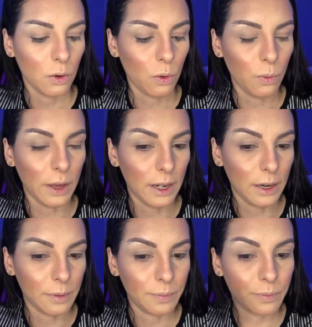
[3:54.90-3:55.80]
com
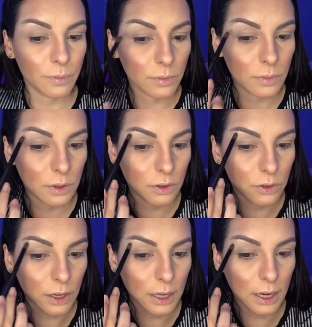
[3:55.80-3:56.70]
ele.
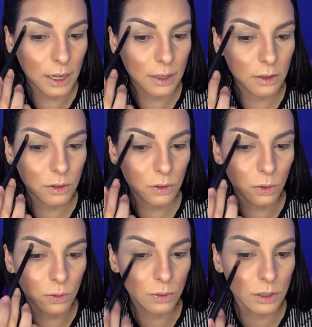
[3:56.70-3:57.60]
Já que ele é
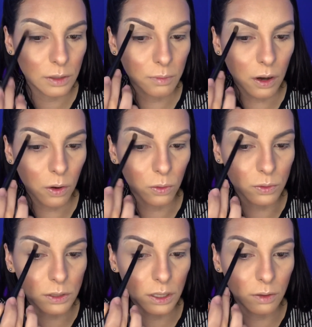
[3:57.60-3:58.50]
tonzinho,
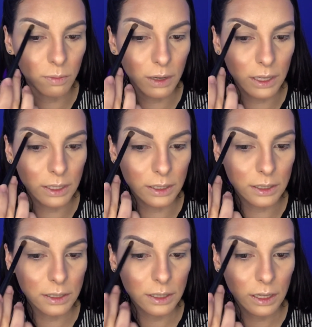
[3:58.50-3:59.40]
marronzinho,
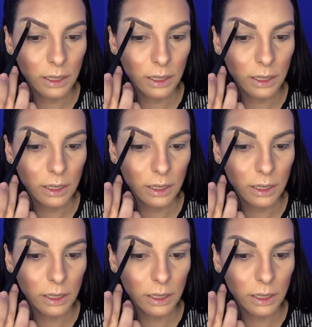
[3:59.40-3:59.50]
mais,